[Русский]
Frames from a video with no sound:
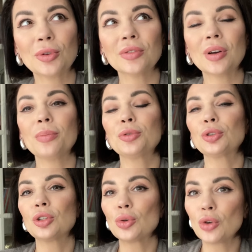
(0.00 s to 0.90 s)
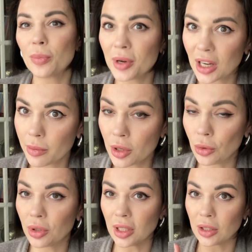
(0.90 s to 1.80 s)
он вам что-то другое
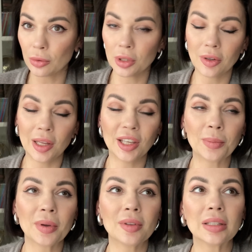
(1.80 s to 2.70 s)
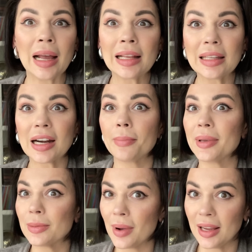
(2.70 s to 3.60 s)
порекомендует. Кстати, у них в клинике появилась Альтера
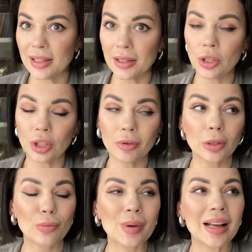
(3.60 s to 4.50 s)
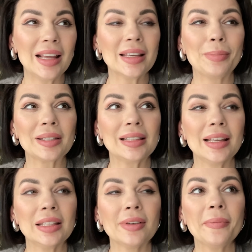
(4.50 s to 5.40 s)
безболезненная четвертого поколения
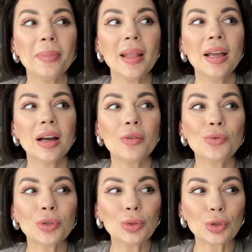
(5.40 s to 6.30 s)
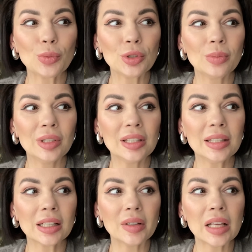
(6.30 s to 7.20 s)
последнего. Вот, тоже будем
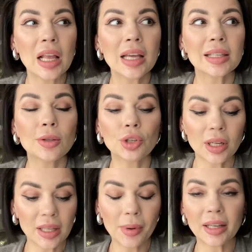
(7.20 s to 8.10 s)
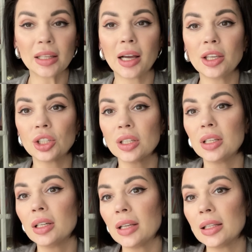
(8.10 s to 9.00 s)
тестировать. В следующий раз я бы хотела, конечно,
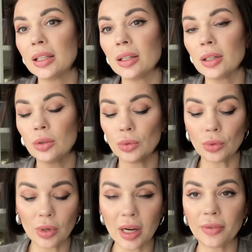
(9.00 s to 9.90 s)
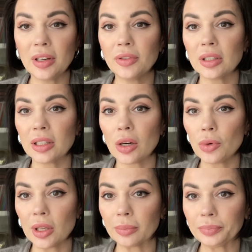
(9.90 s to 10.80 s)
сделать альт... эту рафлифтинг на
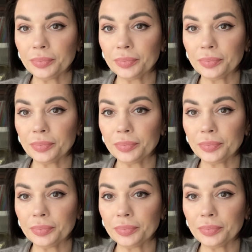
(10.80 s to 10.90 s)
руки.